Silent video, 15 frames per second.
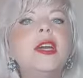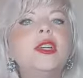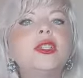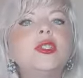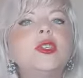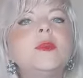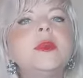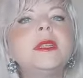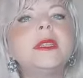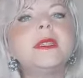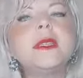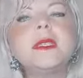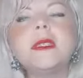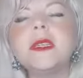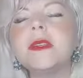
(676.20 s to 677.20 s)
что
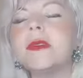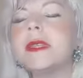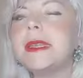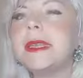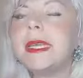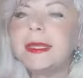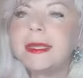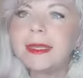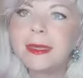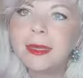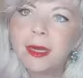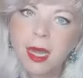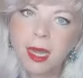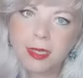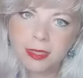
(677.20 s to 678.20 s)
монетизировать? И это
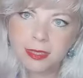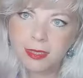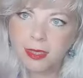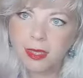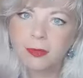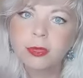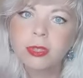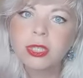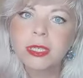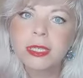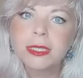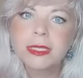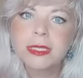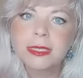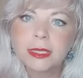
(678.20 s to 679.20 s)
гигантская ловушка,
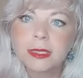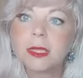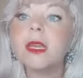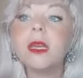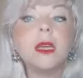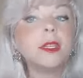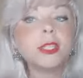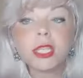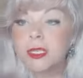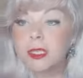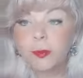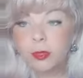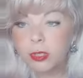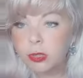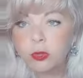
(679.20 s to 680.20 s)
если с этой... Сейчас
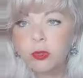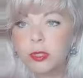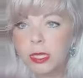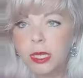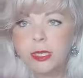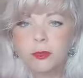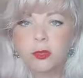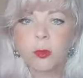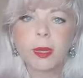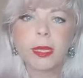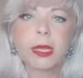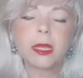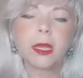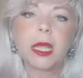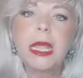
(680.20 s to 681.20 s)
объясню, станет все
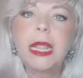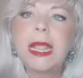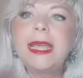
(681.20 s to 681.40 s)
понятно.